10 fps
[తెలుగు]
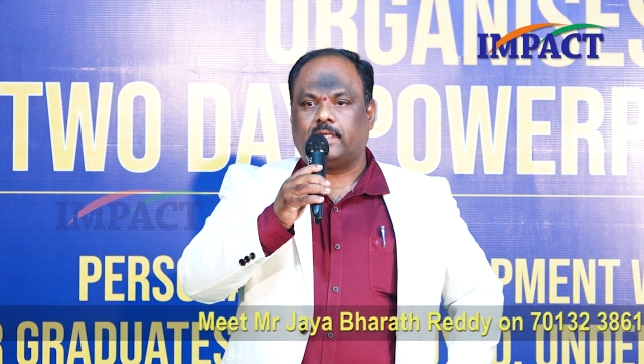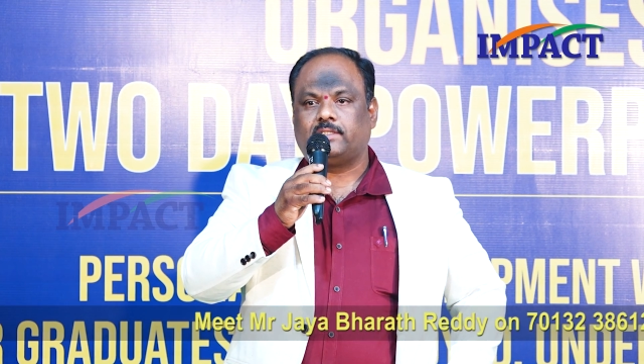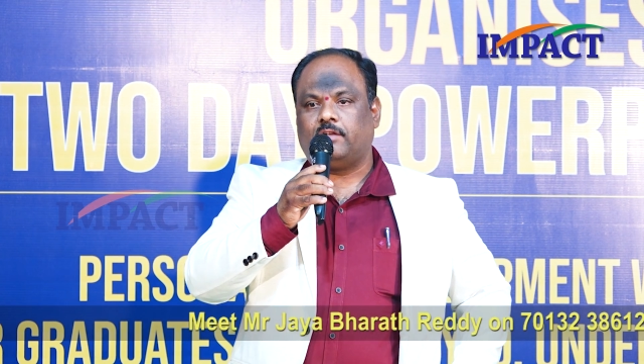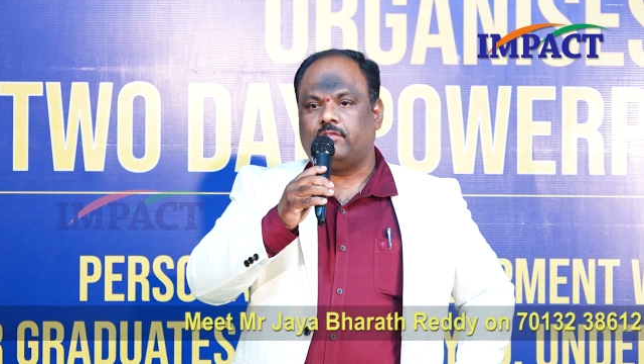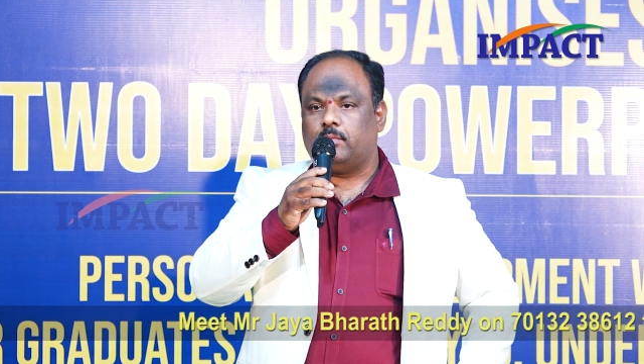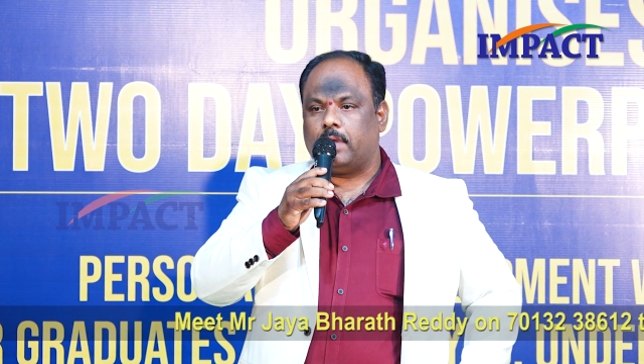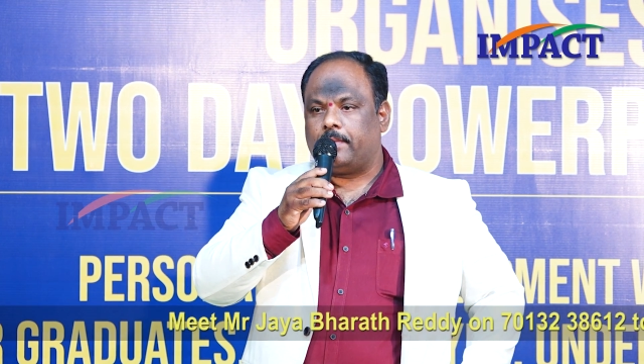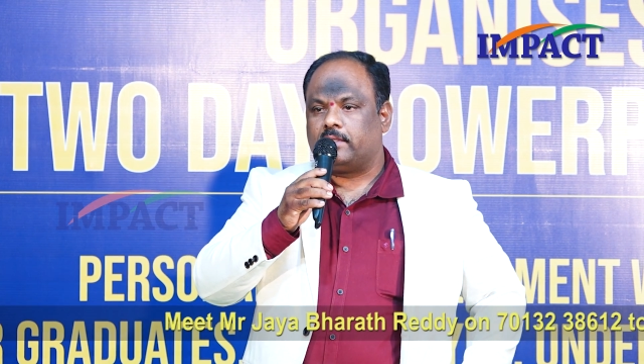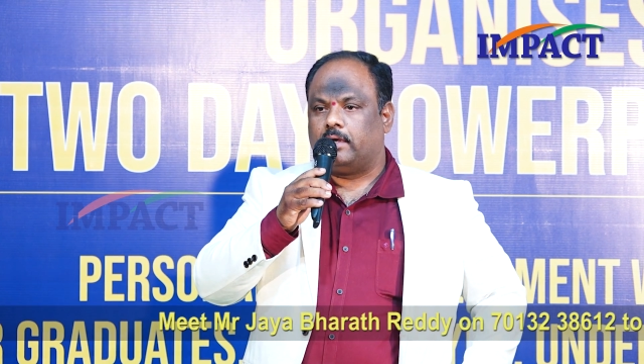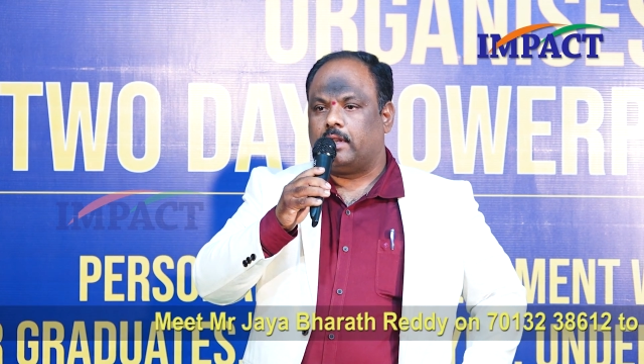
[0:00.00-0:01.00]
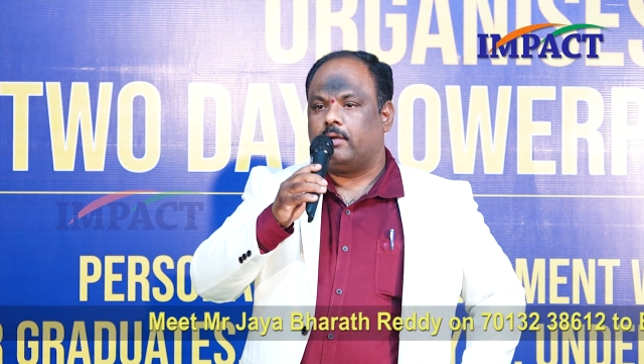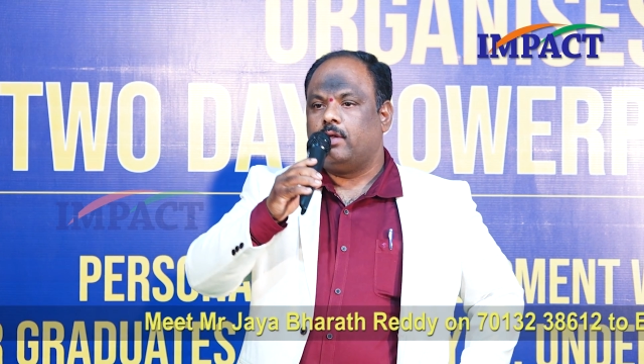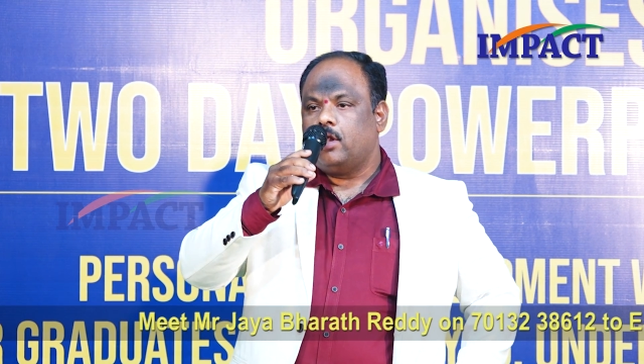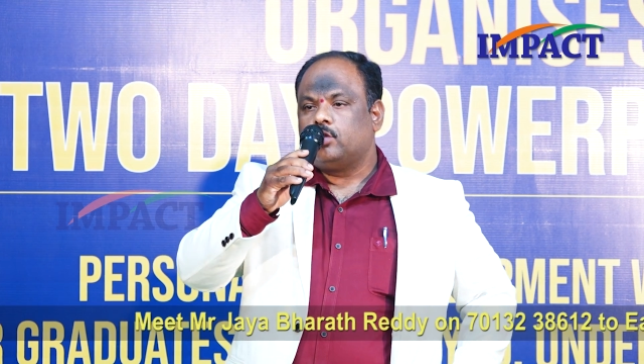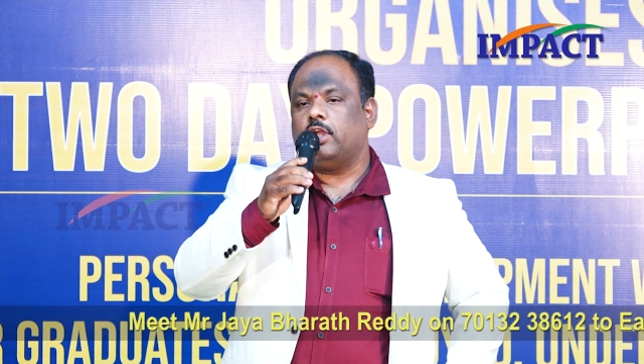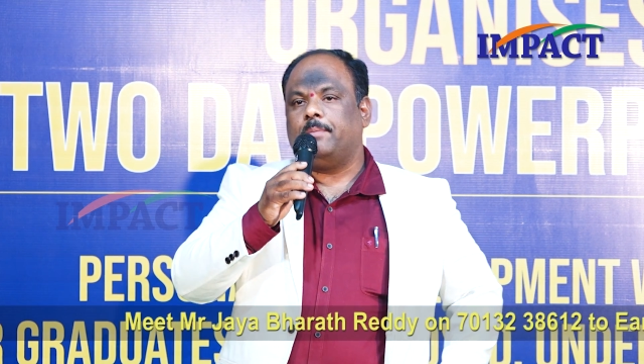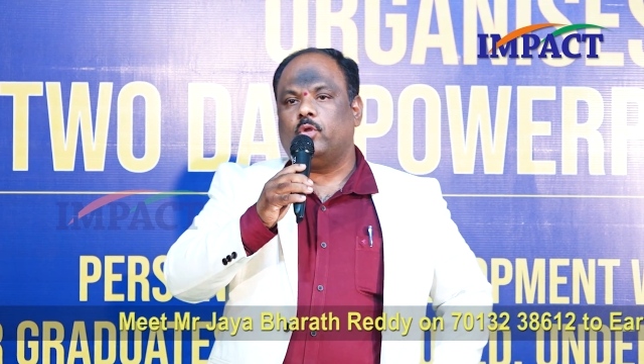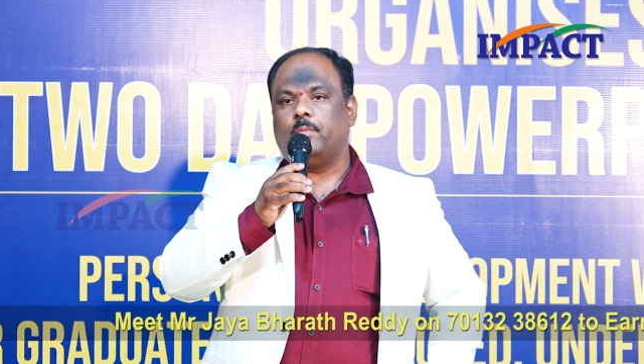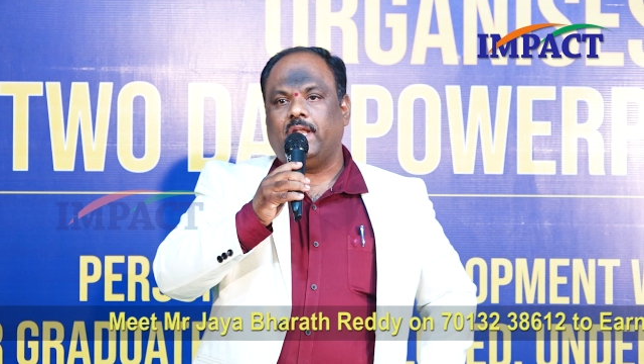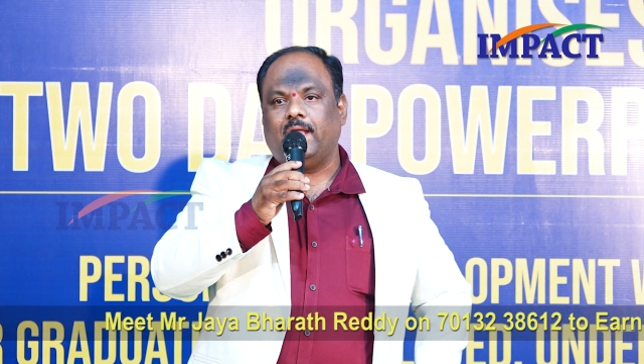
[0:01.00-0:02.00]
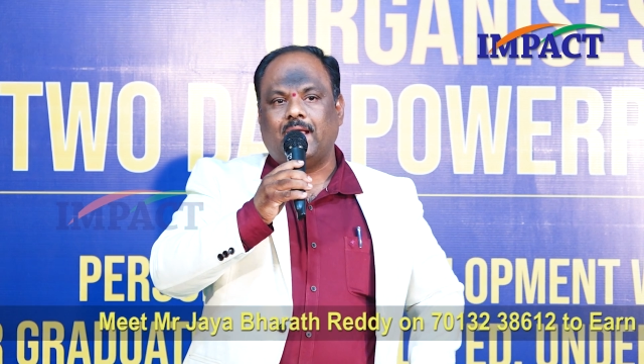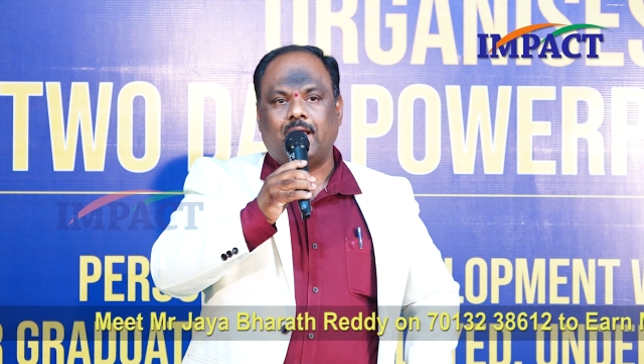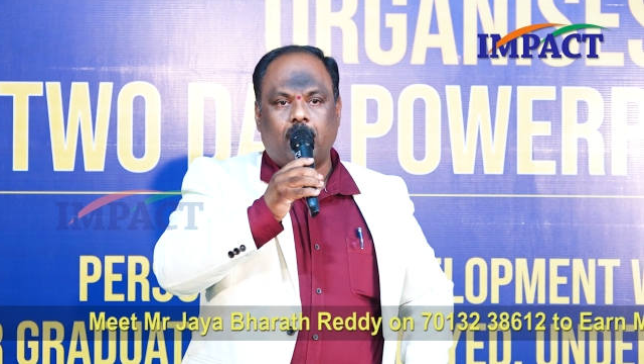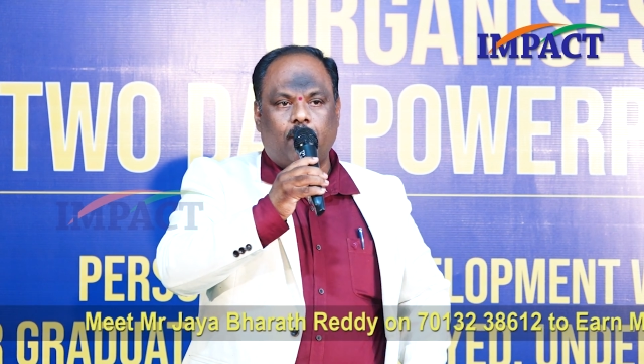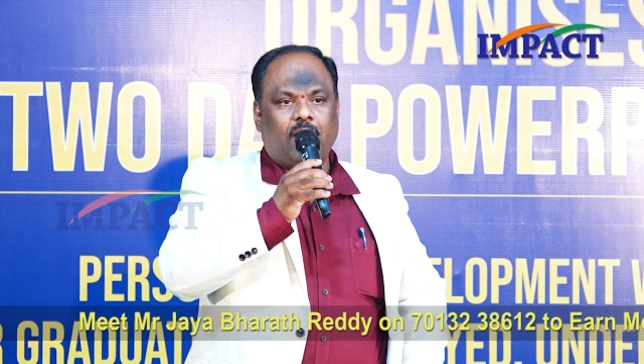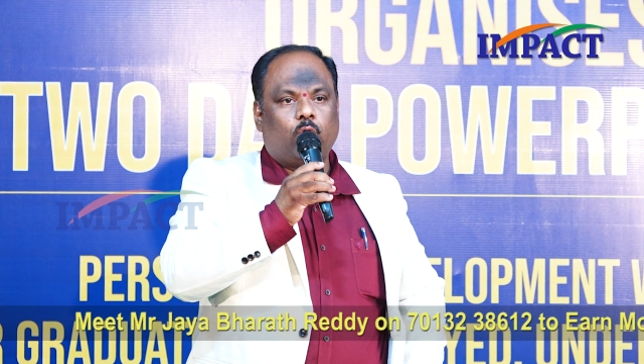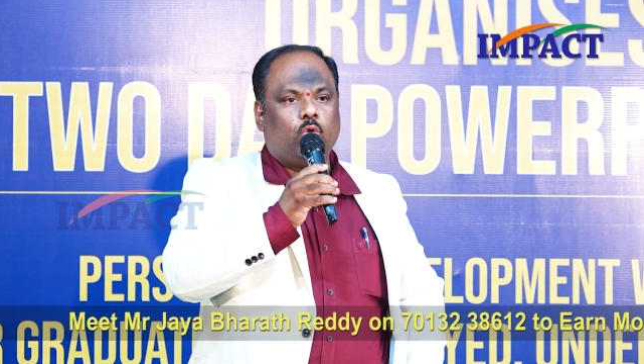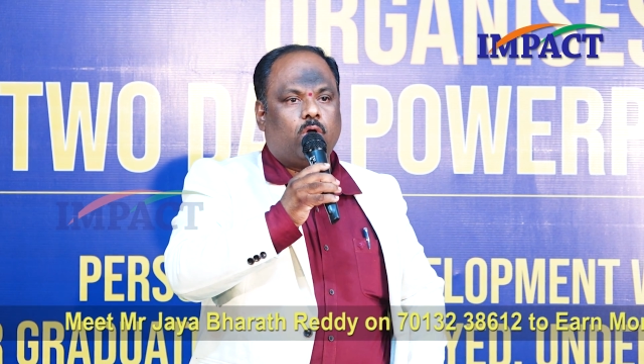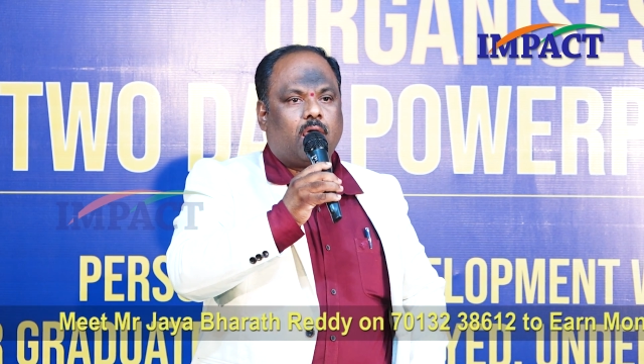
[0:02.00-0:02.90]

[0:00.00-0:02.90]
సక్సెస్ఫుల్ పర్సన్ అంటారు సో ఇప్పుడు మీరు నిన్న మా గురువు